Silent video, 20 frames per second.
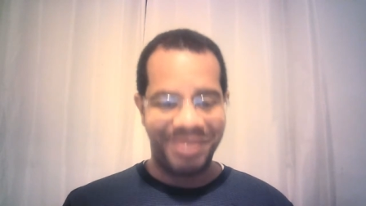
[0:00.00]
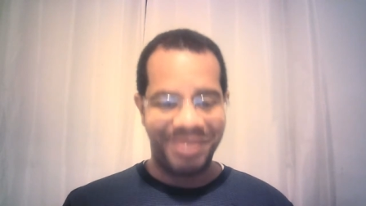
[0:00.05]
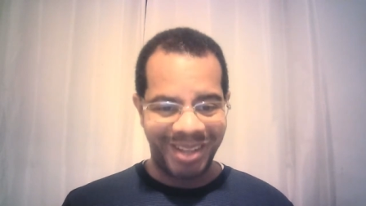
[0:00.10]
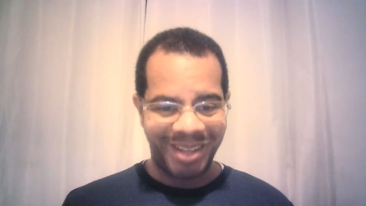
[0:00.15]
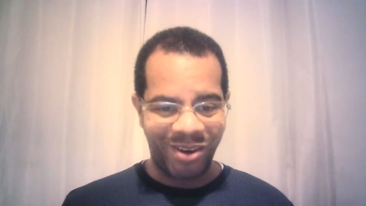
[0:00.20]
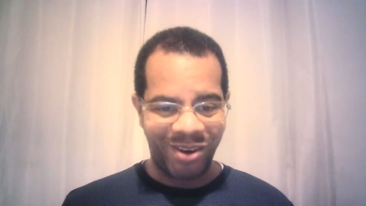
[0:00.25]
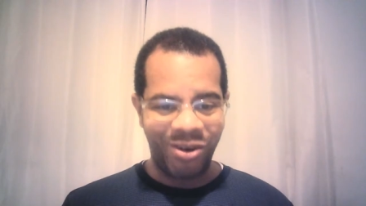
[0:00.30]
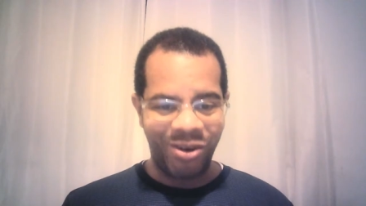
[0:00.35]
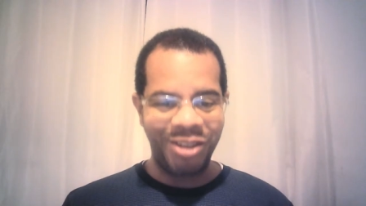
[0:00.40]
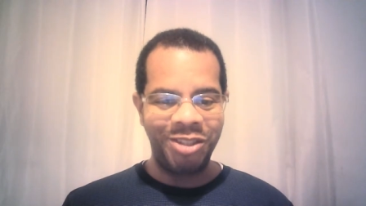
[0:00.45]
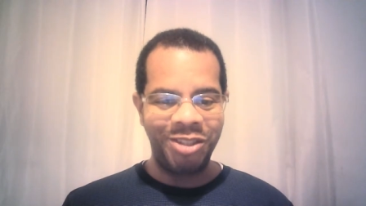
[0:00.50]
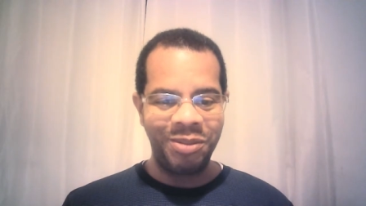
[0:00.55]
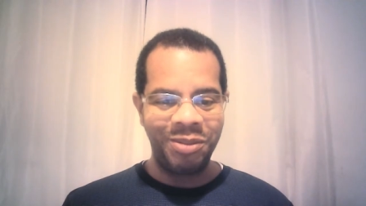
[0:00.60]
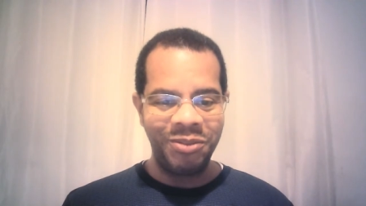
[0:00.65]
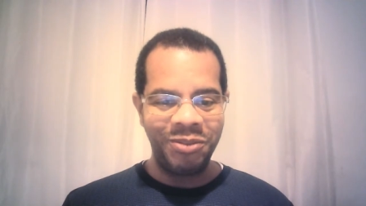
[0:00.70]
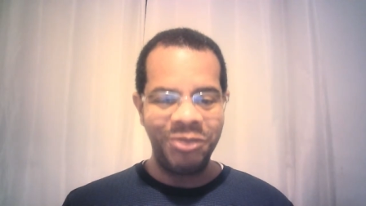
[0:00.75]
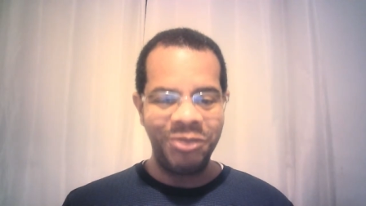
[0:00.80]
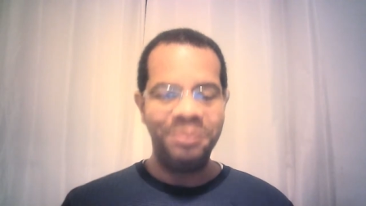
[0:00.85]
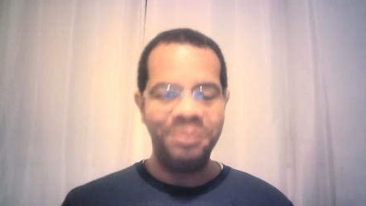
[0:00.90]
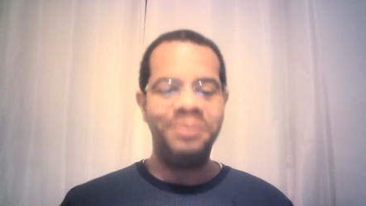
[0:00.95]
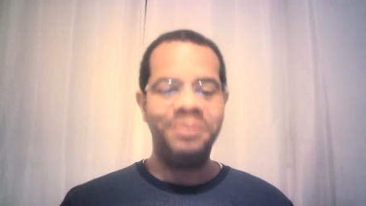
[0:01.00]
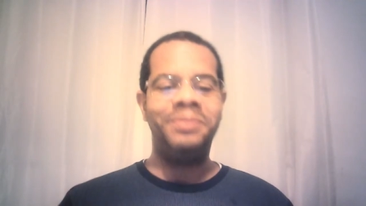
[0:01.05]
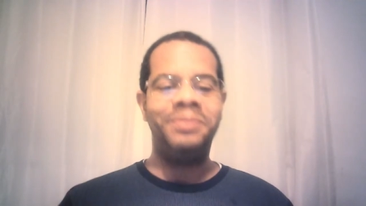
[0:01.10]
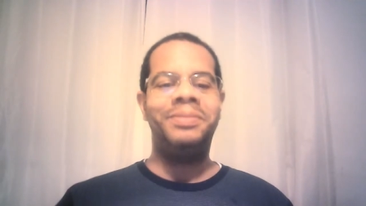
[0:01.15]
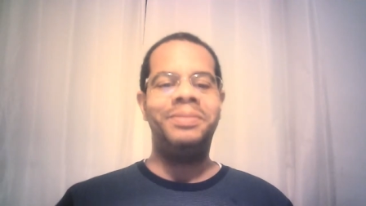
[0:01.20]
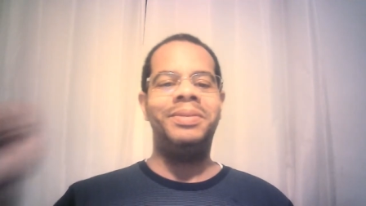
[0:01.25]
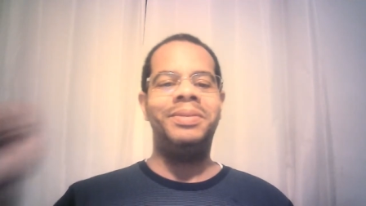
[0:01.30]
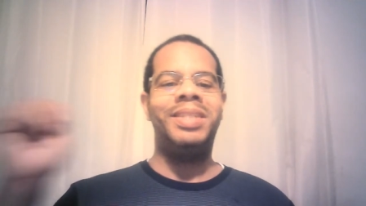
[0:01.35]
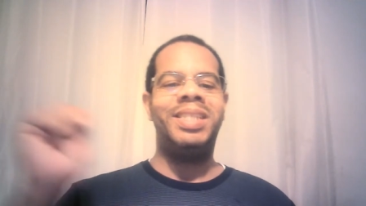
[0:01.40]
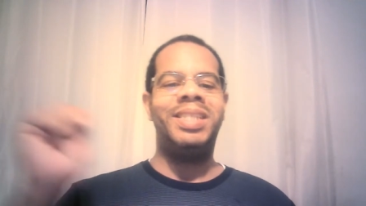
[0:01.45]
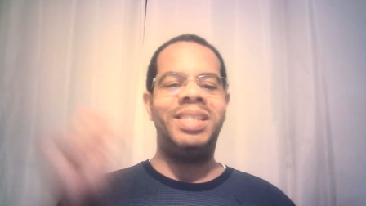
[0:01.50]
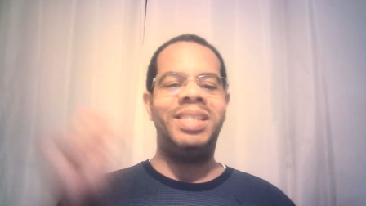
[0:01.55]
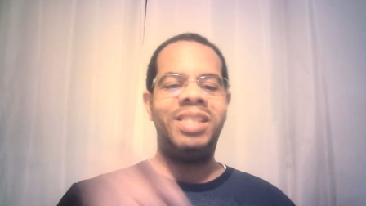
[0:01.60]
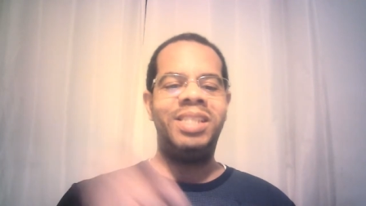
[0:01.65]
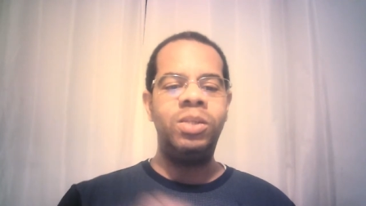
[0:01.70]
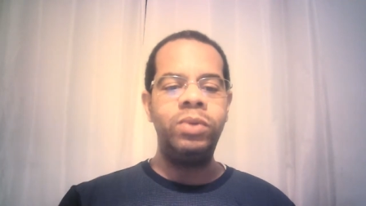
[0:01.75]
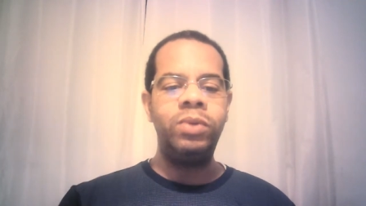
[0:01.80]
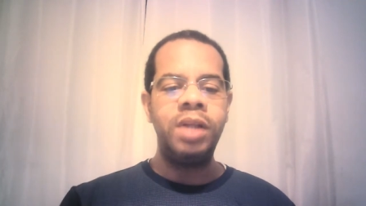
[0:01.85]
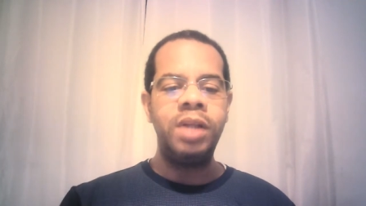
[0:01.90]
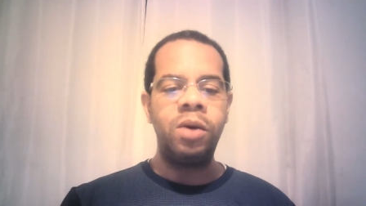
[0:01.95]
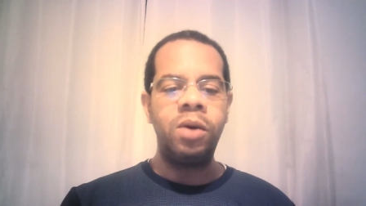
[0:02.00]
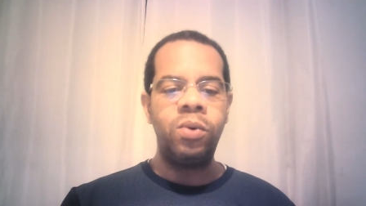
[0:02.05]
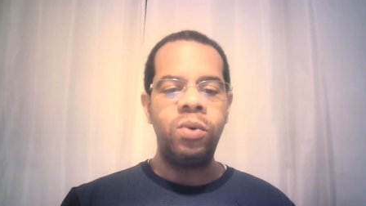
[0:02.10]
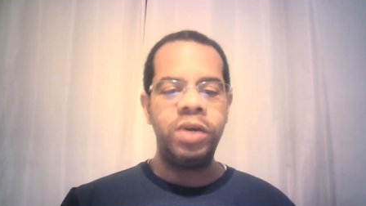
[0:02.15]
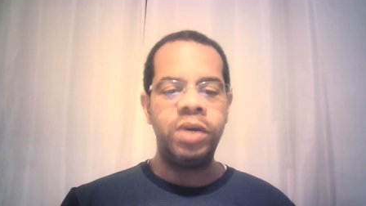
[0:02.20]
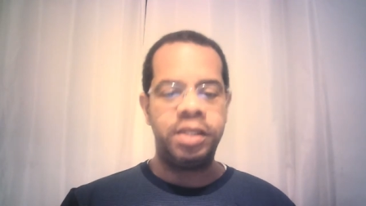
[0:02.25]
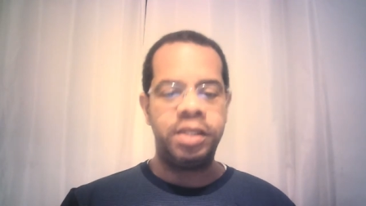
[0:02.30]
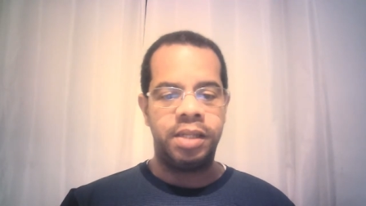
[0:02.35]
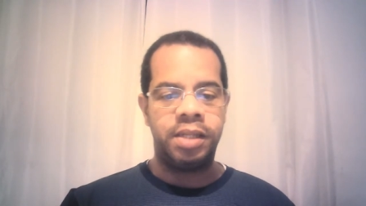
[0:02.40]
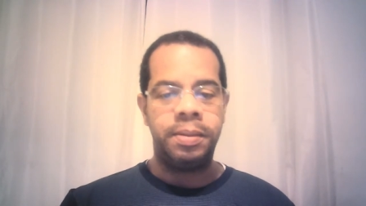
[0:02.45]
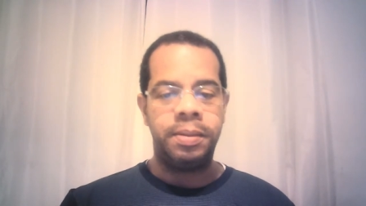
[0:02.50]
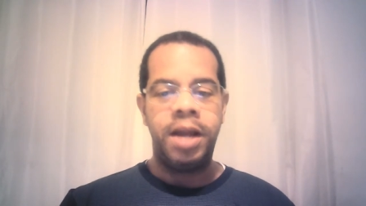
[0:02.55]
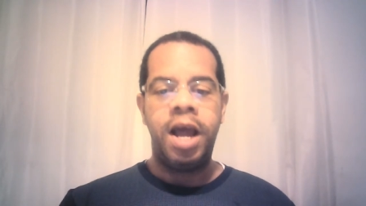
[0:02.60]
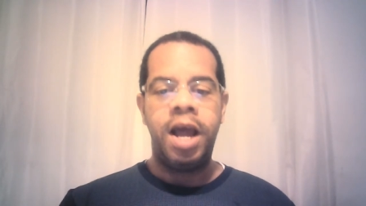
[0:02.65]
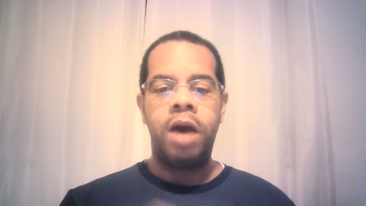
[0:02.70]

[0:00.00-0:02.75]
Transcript: Tá ótimo? Segunda coisa,